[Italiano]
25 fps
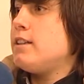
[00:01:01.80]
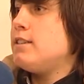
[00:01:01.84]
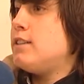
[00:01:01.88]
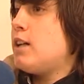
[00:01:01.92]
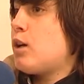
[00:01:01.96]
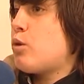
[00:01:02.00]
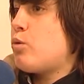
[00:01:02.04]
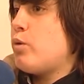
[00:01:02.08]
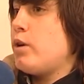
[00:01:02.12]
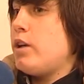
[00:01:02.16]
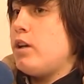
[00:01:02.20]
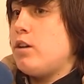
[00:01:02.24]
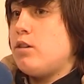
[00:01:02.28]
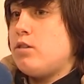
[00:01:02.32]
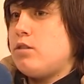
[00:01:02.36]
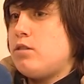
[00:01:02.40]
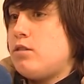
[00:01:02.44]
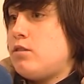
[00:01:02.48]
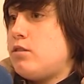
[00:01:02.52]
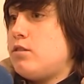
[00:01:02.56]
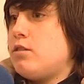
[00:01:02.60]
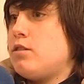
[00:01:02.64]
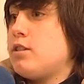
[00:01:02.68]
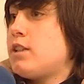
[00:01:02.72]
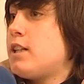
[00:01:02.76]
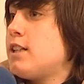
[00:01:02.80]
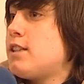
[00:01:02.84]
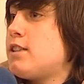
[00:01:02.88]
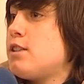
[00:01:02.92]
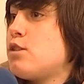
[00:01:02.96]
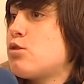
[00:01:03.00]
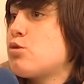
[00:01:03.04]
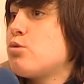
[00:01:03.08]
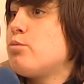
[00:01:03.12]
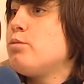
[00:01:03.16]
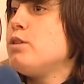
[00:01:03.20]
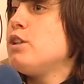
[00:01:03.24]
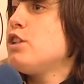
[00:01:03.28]
e da quello che si
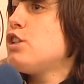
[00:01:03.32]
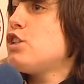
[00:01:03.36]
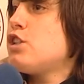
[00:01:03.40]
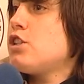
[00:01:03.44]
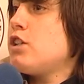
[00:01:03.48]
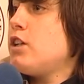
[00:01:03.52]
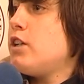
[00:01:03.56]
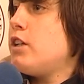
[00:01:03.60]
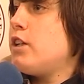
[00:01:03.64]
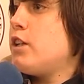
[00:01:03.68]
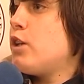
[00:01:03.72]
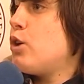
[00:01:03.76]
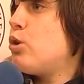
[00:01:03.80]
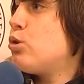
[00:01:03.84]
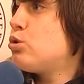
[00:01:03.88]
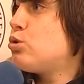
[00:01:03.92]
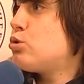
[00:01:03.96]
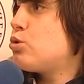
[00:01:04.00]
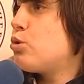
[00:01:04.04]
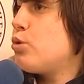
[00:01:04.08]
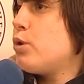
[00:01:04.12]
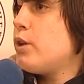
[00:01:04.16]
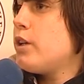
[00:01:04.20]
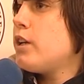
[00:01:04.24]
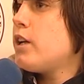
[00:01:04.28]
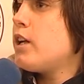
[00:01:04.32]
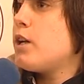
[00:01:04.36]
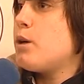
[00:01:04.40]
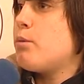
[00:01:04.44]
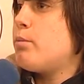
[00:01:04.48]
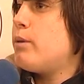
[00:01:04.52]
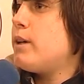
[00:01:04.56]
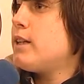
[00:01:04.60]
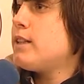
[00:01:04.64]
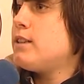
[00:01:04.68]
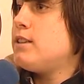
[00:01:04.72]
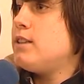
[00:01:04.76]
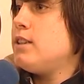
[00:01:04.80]
subisce ricostruire,
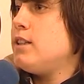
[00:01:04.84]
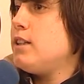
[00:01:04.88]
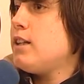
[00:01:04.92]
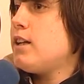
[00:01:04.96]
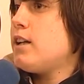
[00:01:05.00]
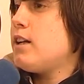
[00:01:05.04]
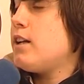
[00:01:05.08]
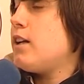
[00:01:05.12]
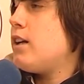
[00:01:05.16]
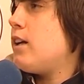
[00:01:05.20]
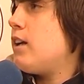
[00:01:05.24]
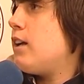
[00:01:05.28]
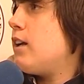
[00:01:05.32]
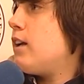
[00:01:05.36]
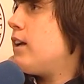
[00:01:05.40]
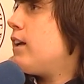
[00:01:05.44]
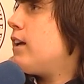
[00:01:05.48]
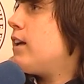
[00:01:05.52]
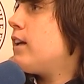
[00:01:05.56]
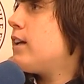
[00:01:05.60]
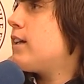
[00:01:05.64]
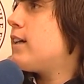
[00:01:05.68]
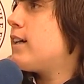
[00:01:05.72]
ripartire e